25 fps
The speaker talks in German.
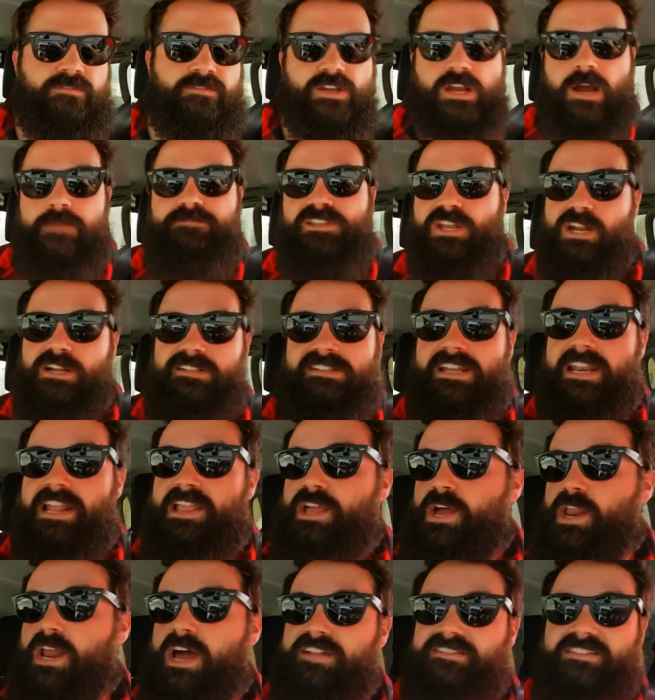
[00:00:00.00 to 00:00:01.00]
Willkommen zurück zu einer
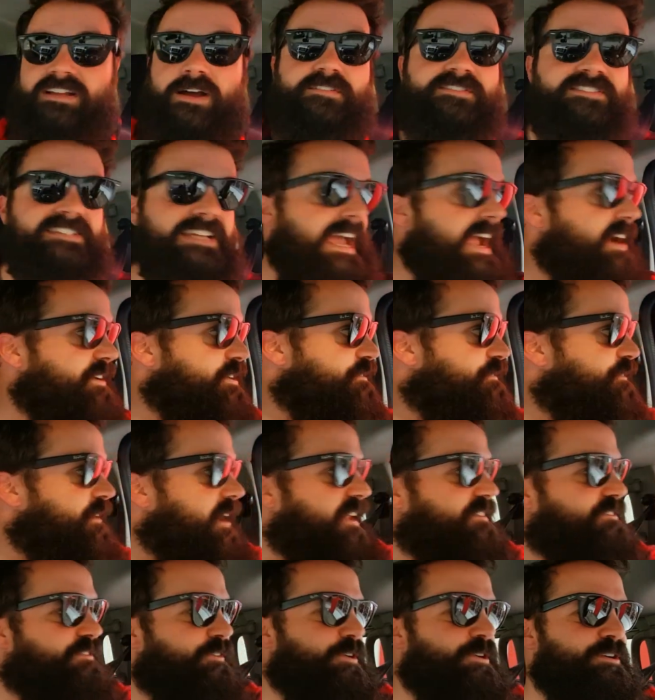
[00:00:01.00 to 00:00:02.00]
neuen Ausgabe der Angry
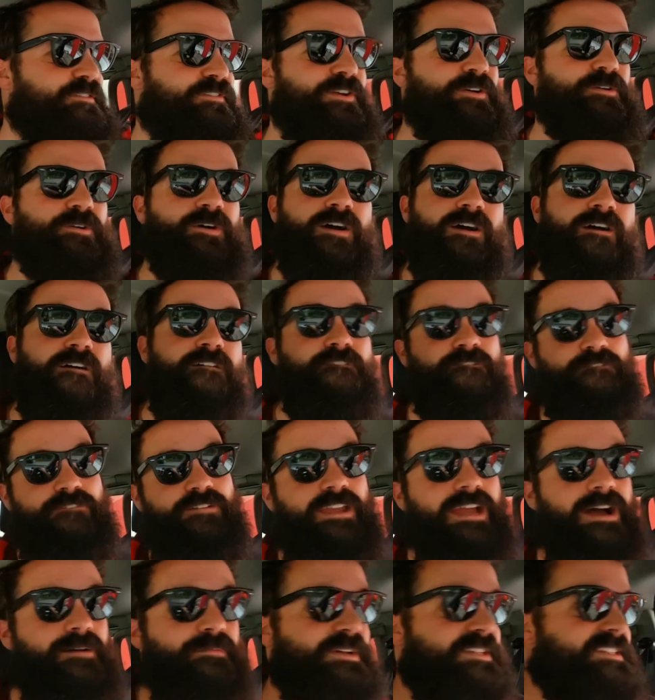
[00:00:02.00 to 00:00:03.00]
Fast Food Review.
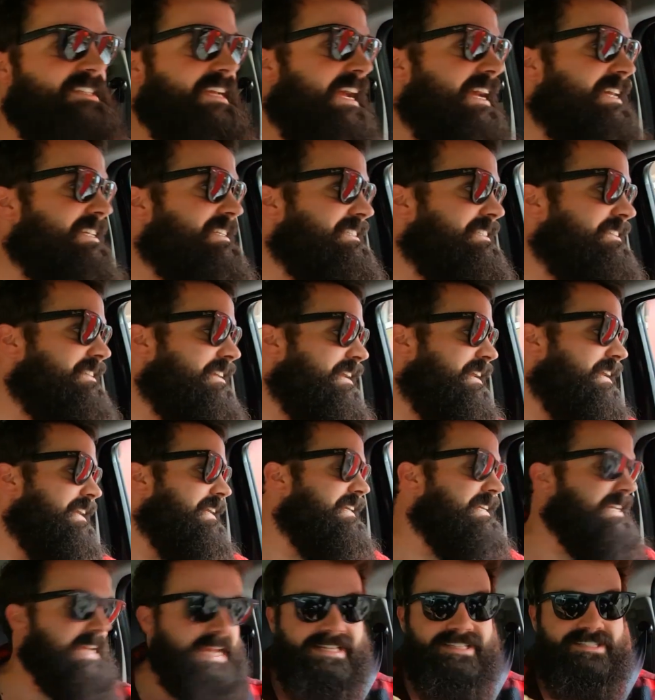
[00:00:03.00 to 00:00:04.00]
Wir haben unser Essen,
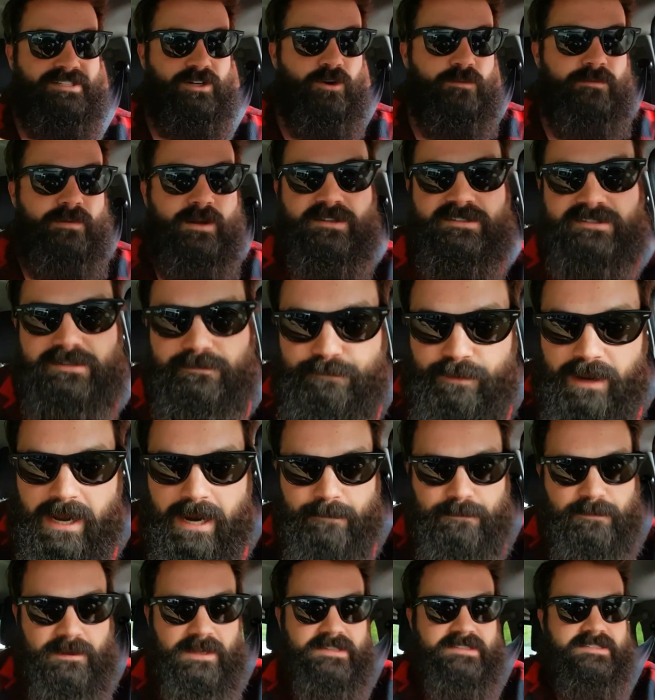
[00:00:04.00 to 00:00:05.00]
jetzt suchen wir uns einen
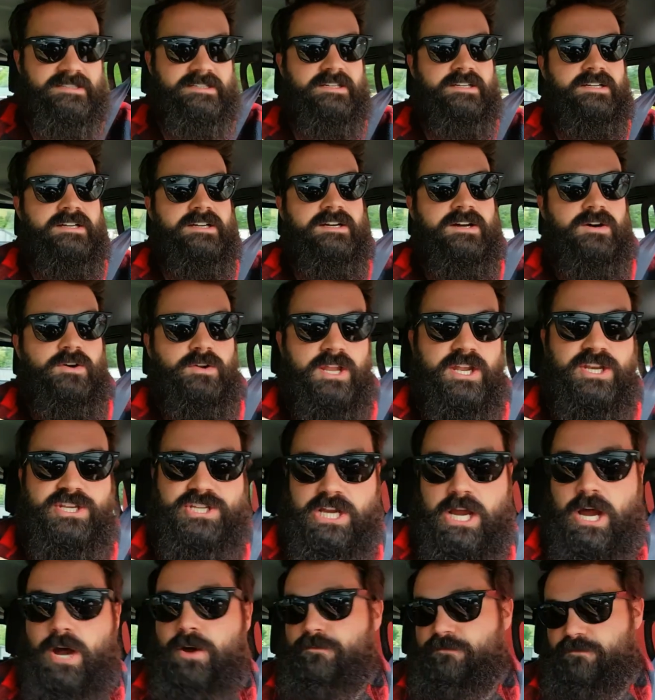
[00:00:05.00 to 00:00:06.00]
Parkplatz und dann
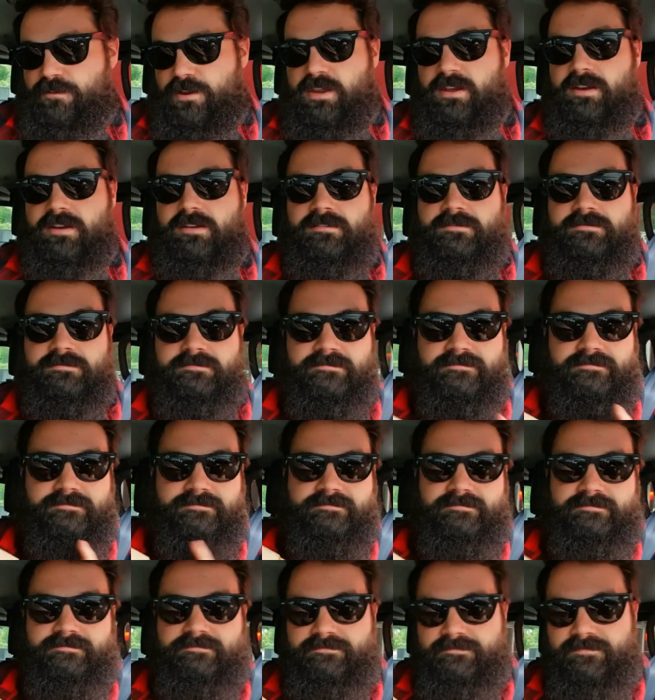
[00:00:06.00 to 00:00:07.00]
schauen wir,
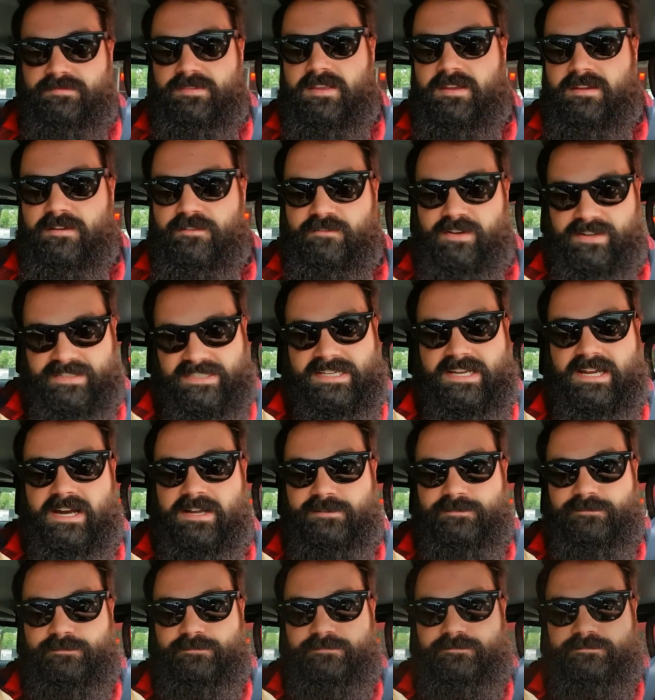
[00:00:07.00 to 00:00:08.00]
was ich kann.